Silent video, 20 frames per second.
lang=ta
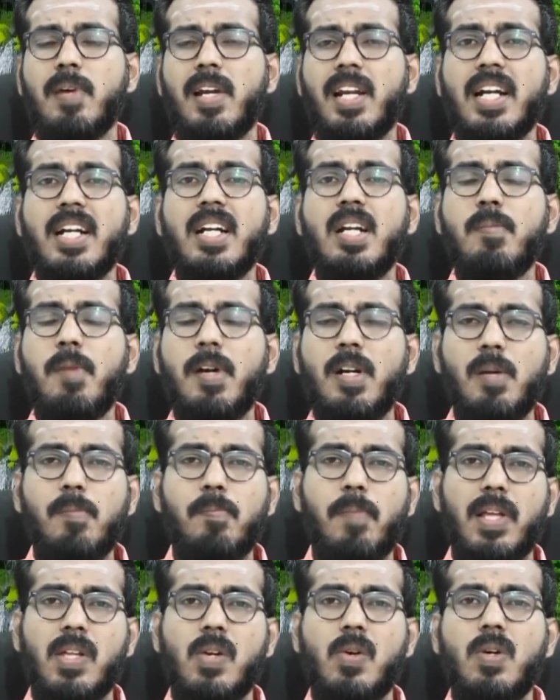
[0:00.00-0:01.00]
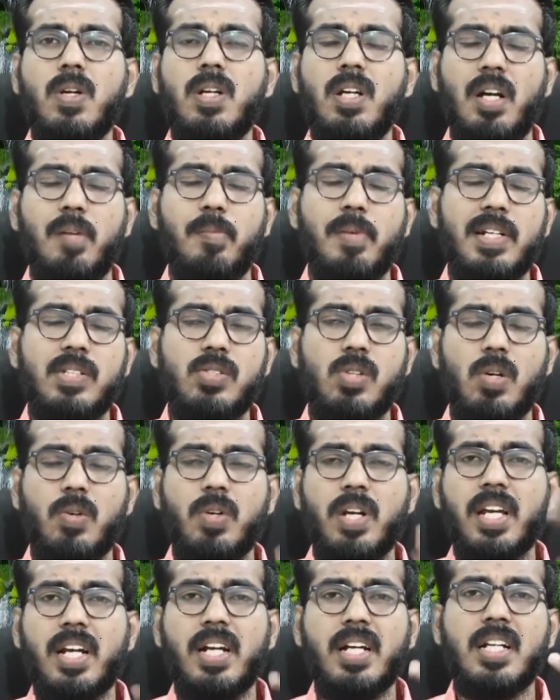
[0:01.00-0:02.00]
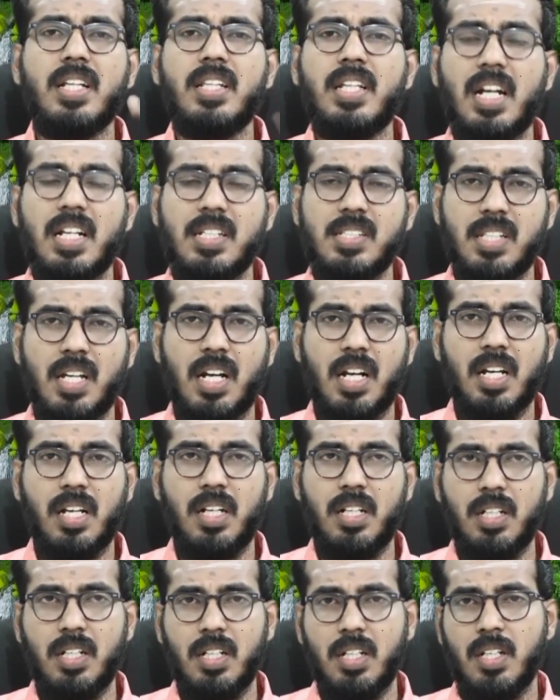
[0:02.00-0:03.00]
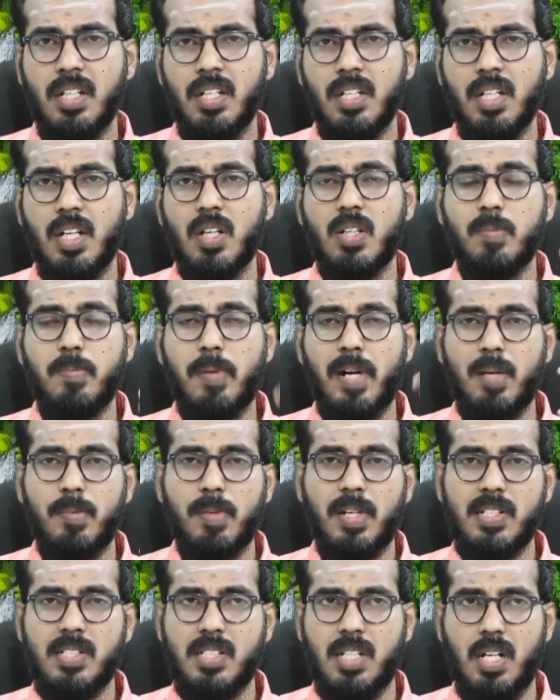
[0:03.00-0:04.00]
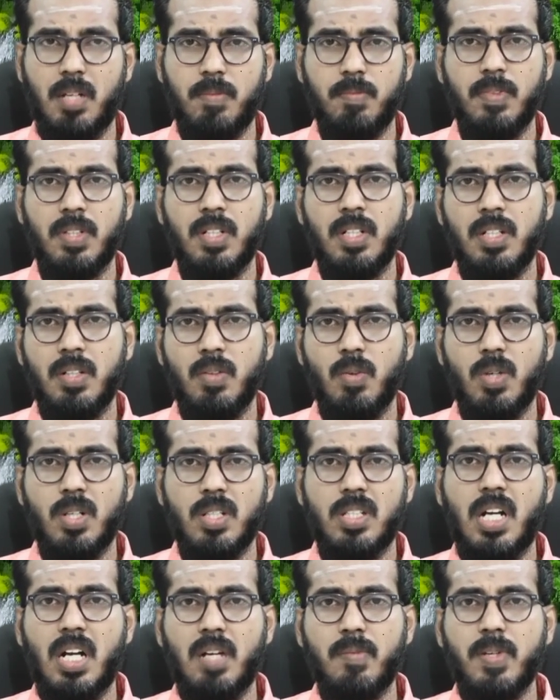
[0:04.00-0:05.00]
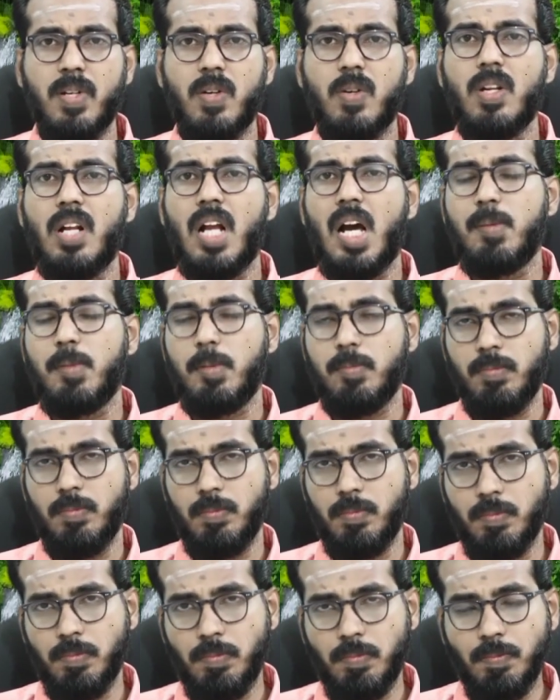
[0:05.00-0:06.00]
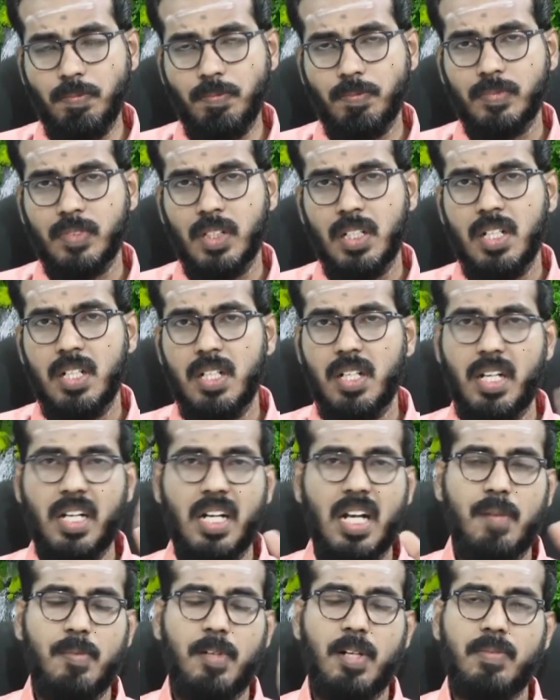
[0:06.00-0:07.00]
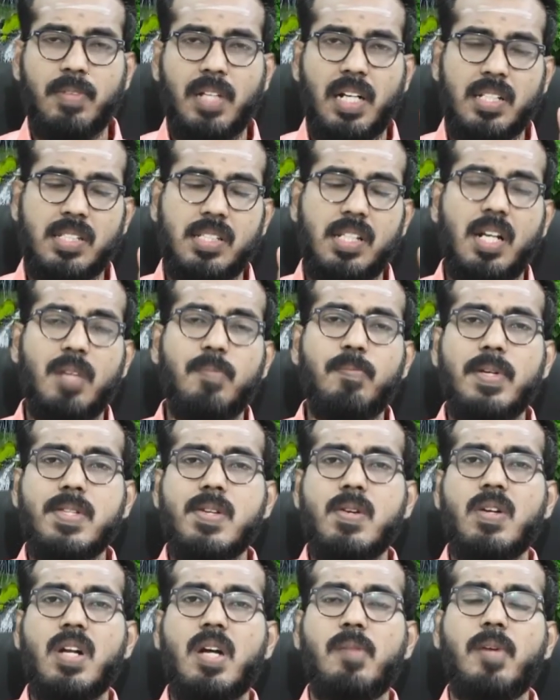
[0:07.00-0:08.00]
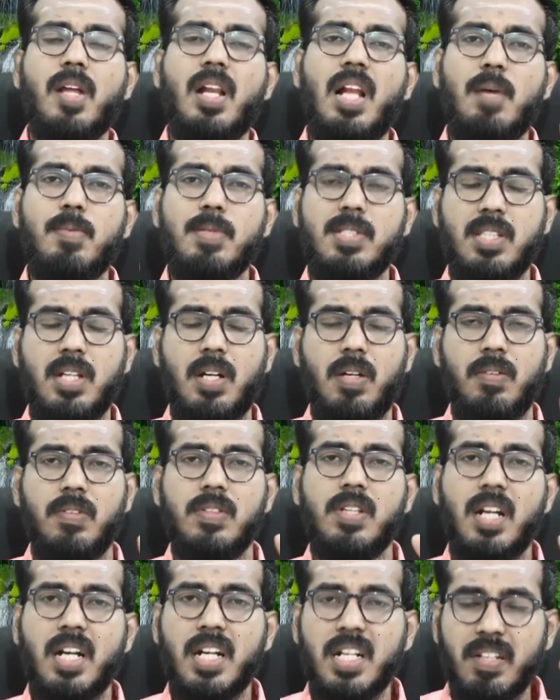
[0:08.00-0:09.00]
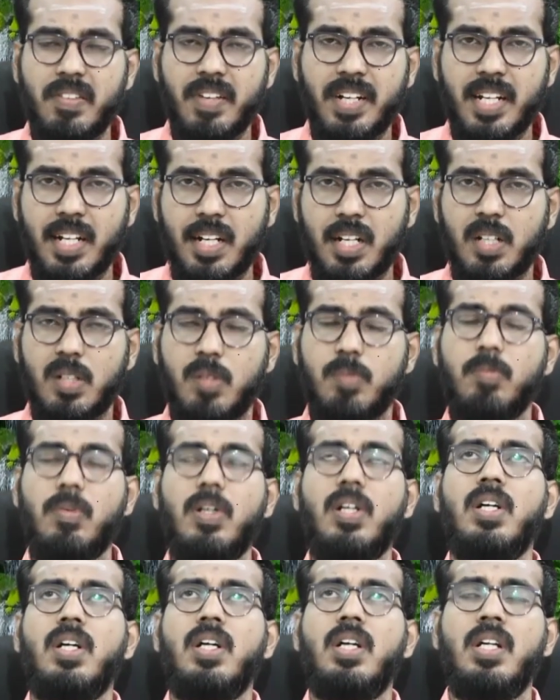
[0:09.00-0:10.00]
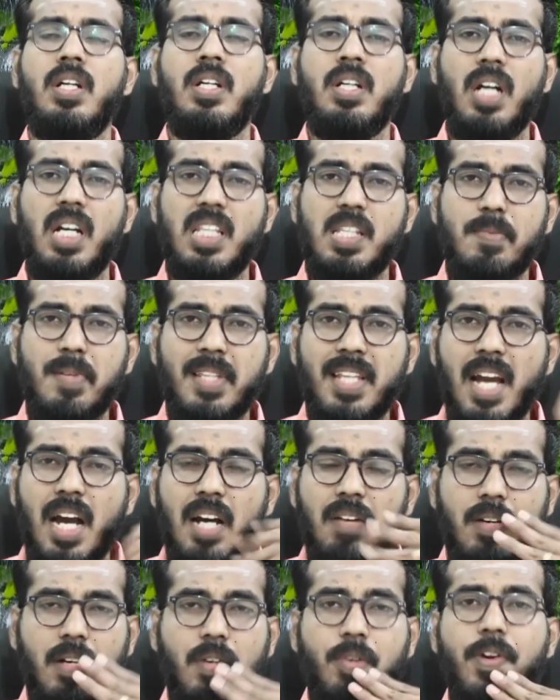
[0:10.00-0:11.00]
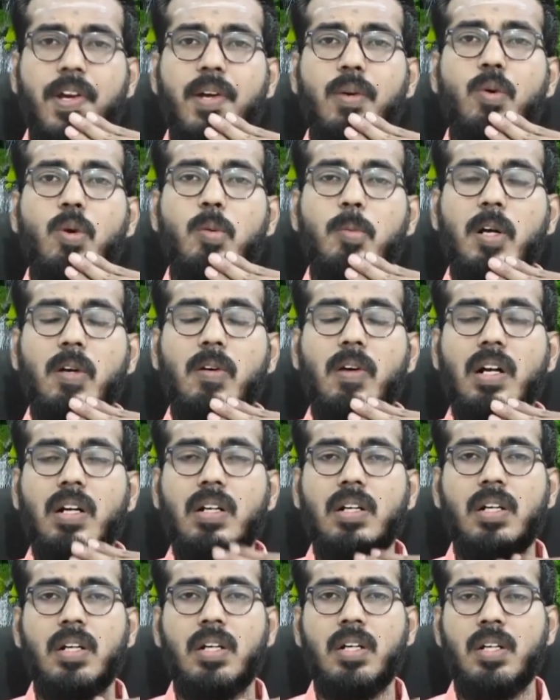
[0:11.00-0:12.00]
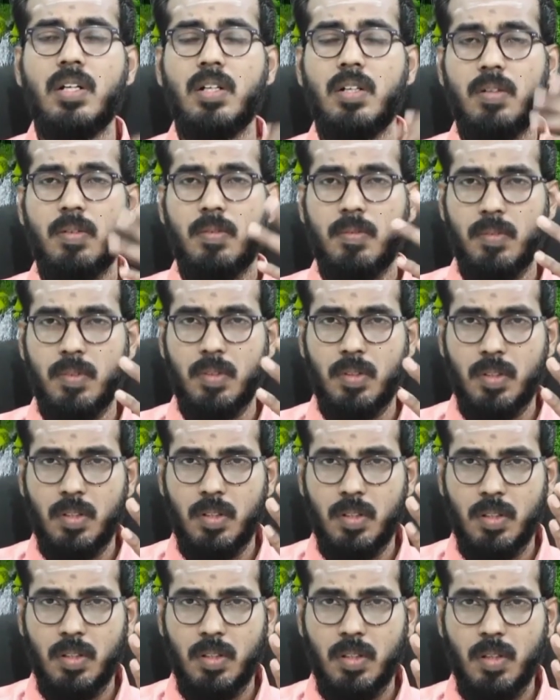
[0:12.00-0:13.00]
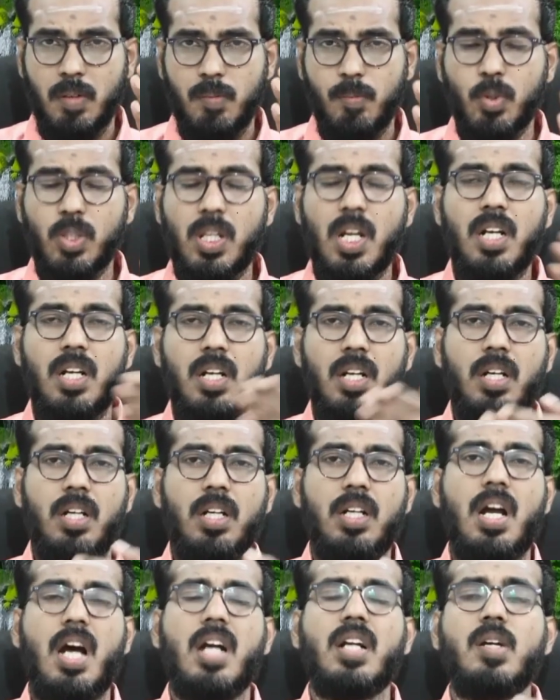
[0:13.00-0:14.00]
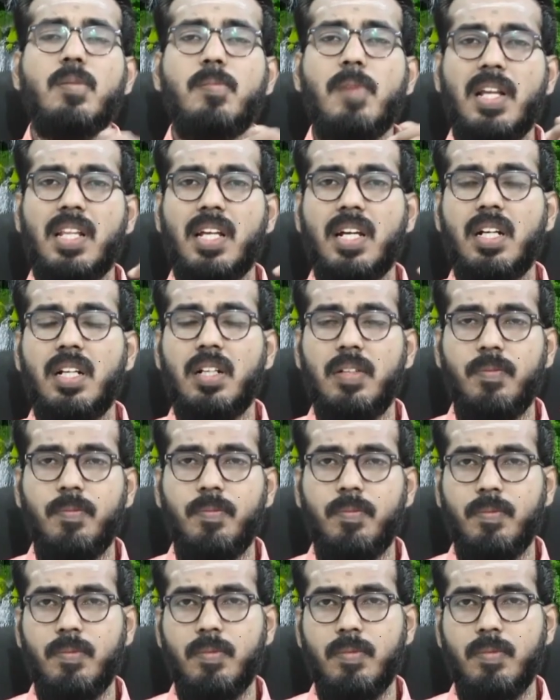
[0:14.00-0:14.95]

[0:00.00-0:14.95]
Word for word: அது மாதிரி ரெண்டு மற்றும் பதினொன்று அப்படின்னு சொல்லக்கூடிய ரெண்டு தனஸ்தானங்கள் அதாவது பணபரஸ்தானம் ஒன்று தனம் இன்னொன்று லாபம் ரெண்டாம் இடம் தனஸ்தானம் பதினொன்றாம் இடம் லாபஸ்தானம் இந்த ரெண்டு வீடுகளுக்கும் அதிபதியாக வரக்கூடிய குரு பகவான் முதல் நான்கு மாதங்கள்